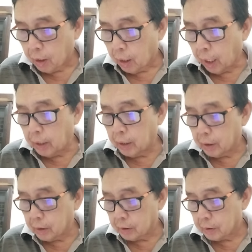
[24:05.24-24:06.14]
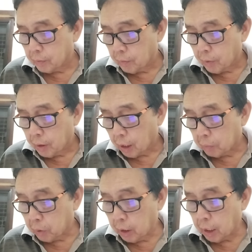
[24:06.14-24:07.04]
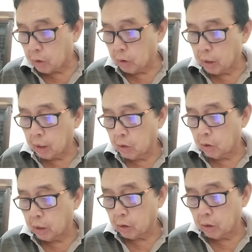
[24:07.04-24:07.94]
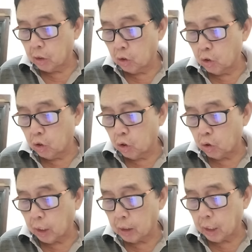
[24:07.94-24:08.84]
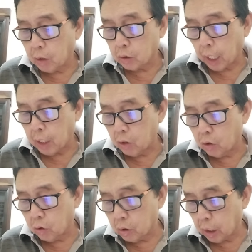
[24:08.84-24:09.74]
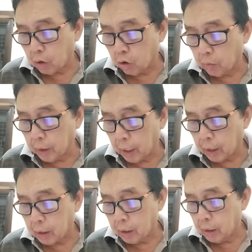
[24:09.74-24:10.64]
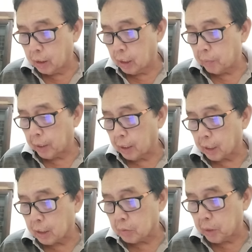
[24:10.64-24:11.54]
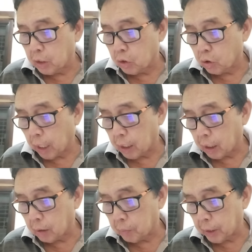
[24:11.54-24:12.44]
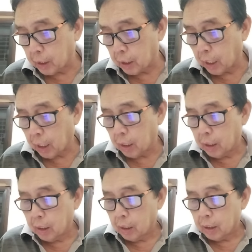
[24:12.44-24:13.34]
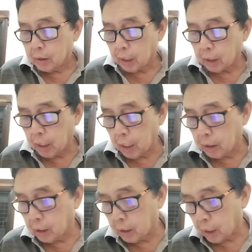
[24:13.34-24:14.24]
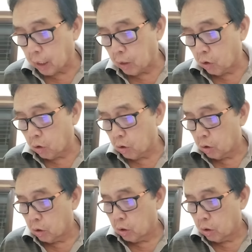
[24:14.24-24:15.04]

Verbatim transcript: Ay! Apolinar Tolentino ulit. Oh. Niloloko lang daw tayo ng Comelec. Hindi pala transmission lag ang ipinadala sa TNT Trio